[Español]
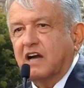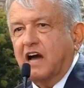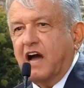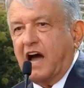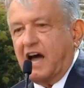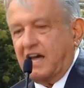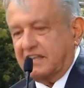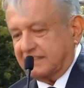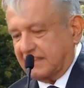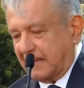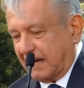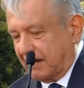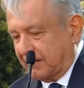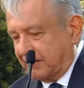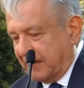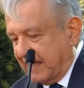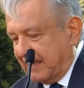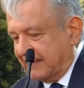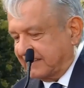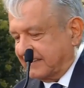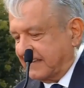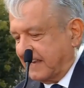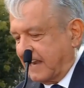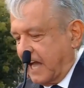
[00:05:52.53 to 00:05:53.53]
a
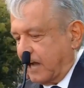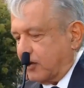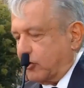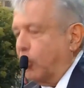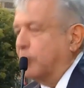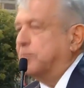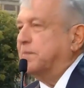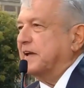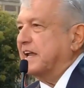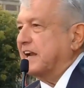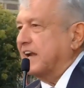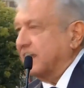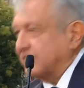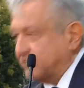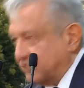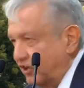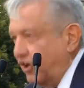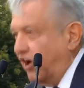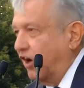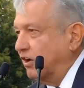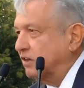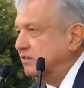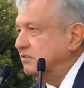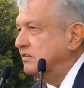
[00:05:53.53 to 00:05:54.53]
través de la
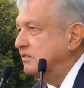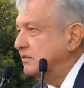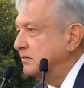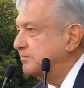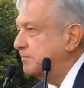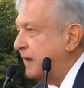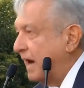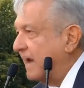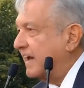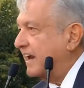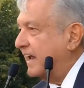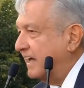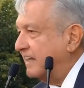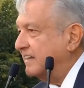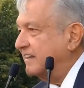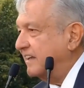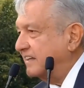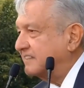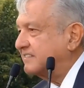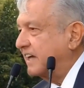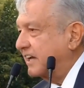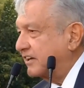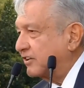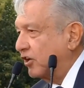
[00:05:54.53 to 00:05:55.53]
cooperación para el
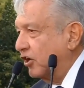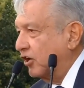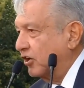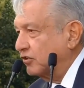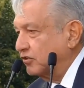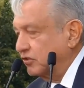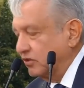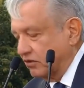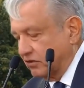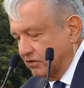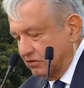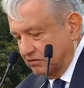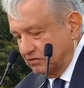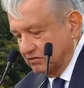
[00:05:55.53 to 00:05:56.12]
desarrollo.